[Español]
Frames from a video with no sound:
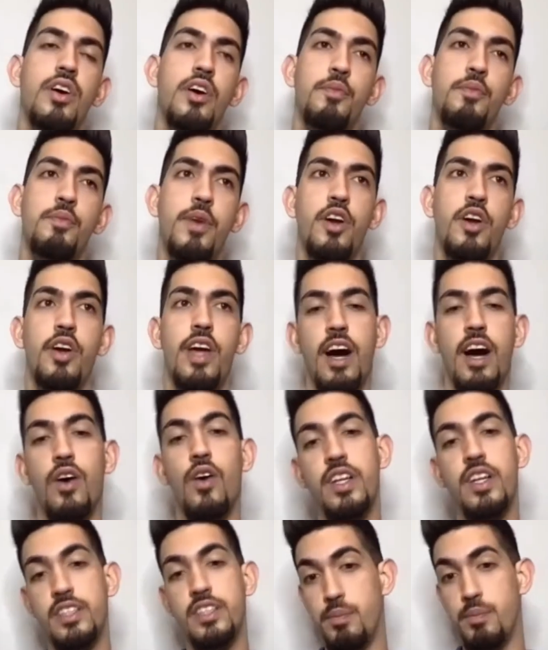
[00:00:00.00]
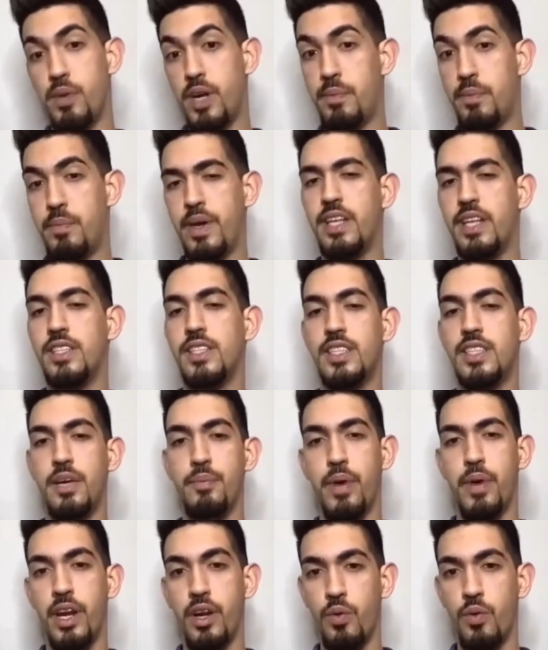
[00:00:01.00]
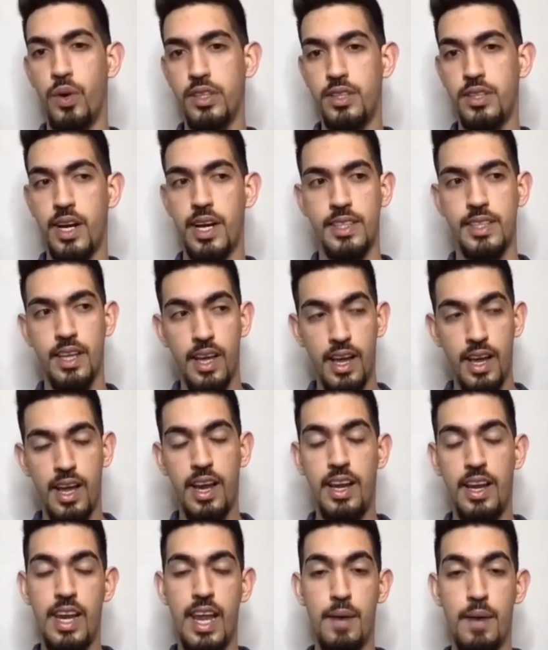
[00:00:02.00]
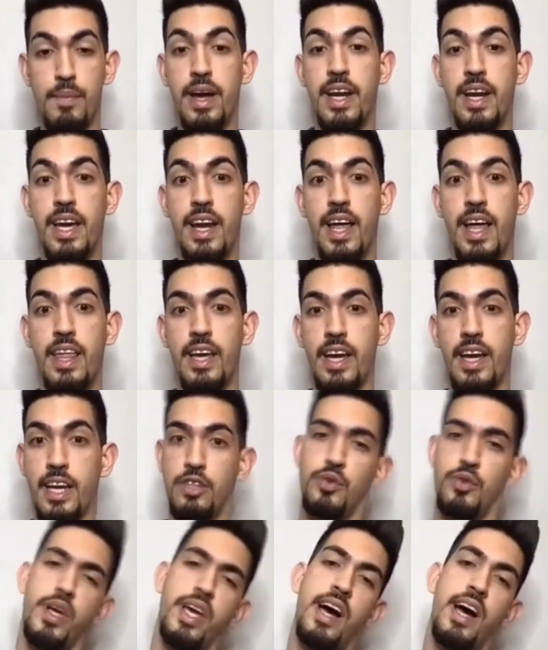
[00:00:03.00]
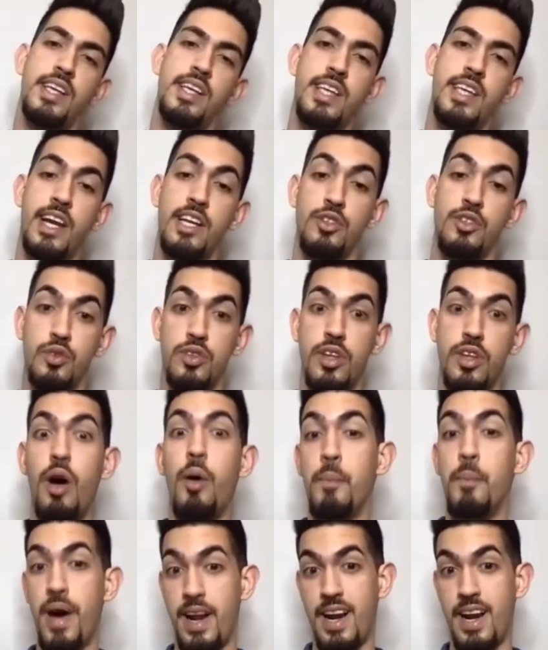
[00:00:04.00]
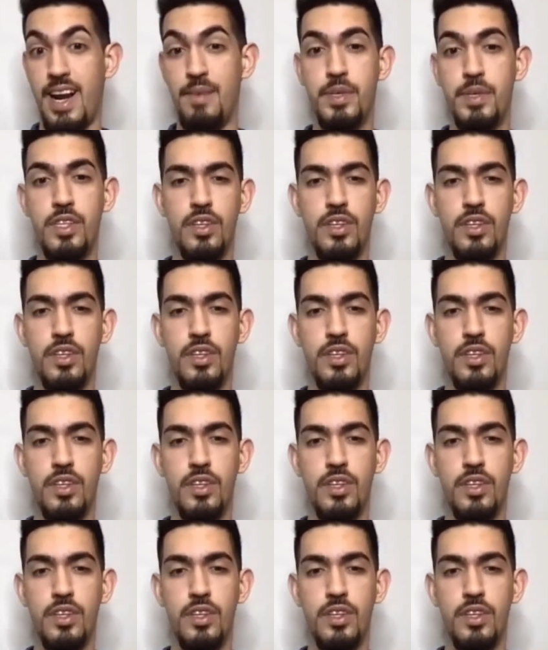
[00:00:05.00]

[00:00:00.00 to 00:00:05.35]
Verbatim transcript: Pero ya con el tiempo y la experiencia siempre encuentras la manera de que tú llegues a ese resultado más rápido.